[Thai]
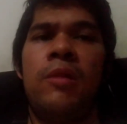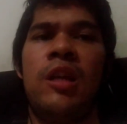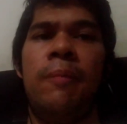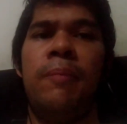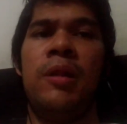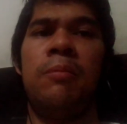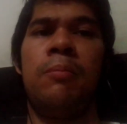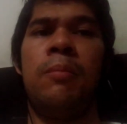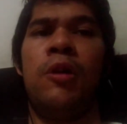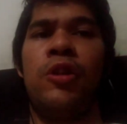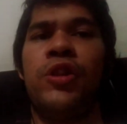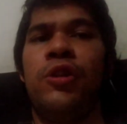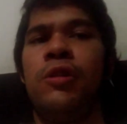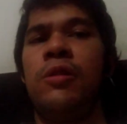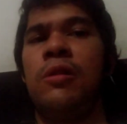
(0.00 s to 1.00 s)
ถ้าเป็นมอ
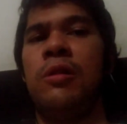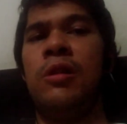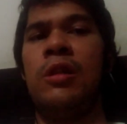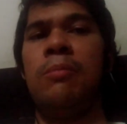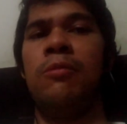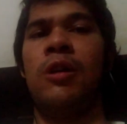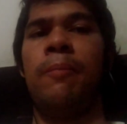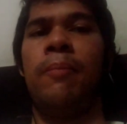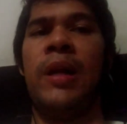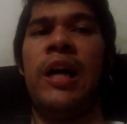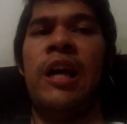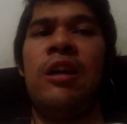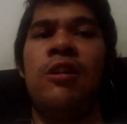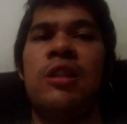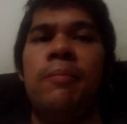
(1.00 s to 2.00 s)
ต้นหรือมอปลา
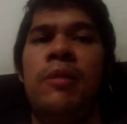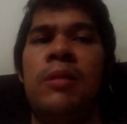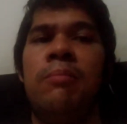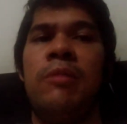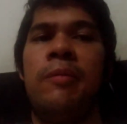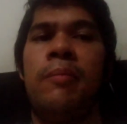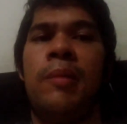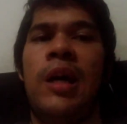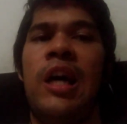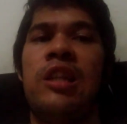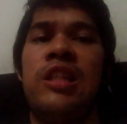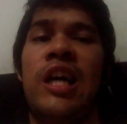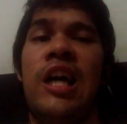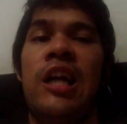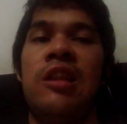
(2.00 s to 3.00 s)
ยก็จะเป็นแบบ
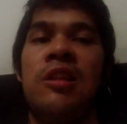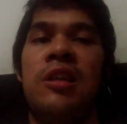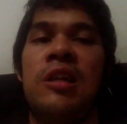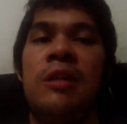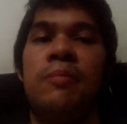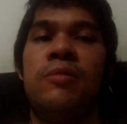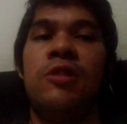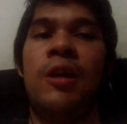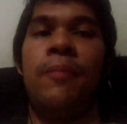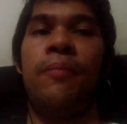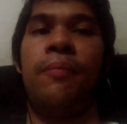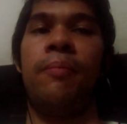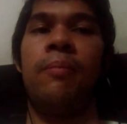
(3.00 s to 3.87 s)
อาจารย์นะครับ ชอบ